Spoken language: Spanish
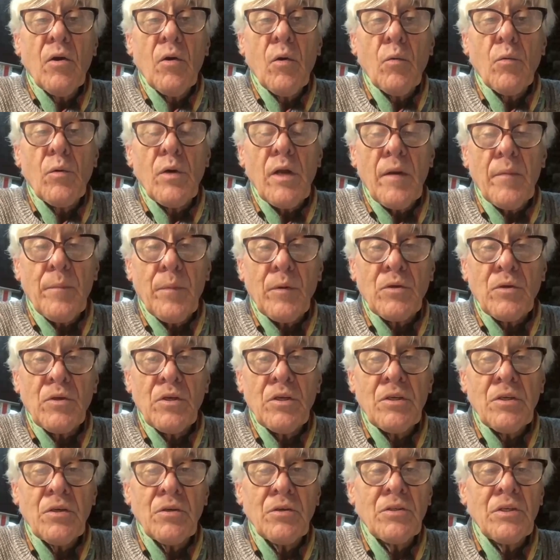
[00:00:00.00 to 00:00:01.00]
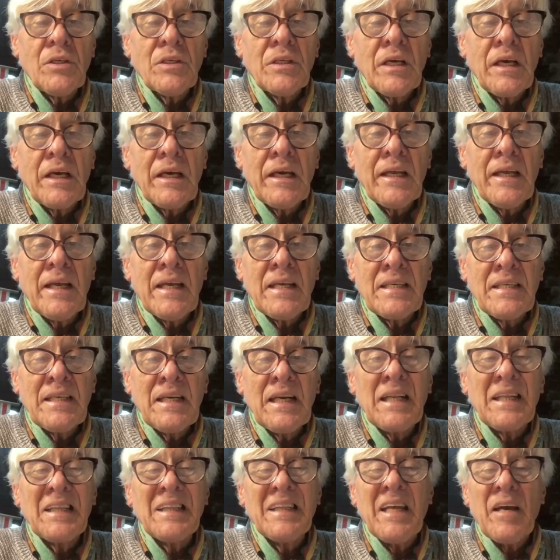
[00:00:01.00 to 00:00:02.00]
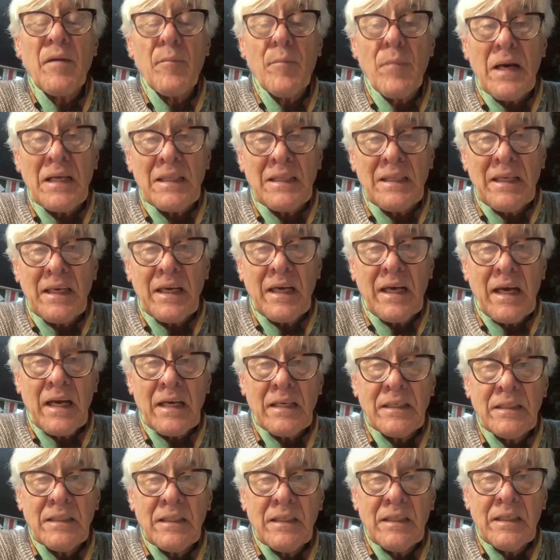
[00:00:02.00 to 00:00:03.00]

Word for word: una exposición, si se quiere decir, temática,